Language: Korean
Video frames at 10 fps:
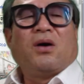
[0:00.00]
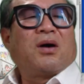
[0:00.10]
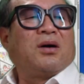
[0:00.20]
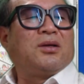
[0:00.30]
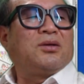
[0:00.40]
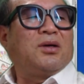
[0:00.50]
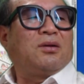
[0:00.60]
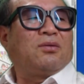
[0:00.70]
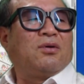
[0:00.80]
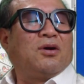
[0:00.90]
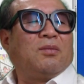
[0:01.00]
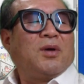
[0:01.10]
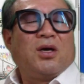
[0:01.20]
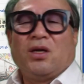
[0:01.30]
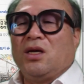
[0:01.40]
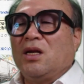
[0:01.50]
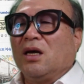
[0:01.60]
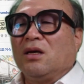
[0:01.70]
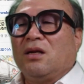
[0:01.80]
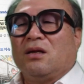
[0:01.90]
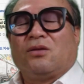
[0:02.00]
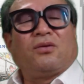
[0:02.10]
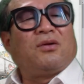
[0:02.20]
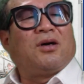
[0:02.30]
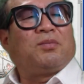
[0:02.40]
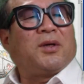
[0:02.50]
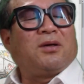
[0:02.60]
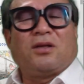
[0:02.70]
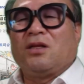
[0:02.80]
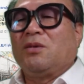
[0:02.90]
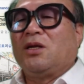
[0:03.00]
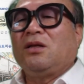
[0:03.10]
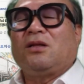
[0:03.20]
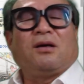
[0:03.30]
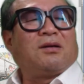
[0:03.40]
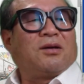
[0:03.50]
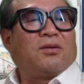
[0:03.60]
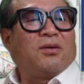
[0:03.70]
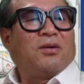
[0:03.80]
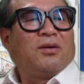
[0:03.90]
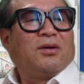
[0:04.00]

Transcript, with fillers: 건네진 게또 이낙연이는 또 없다 그러디만 있다 그러고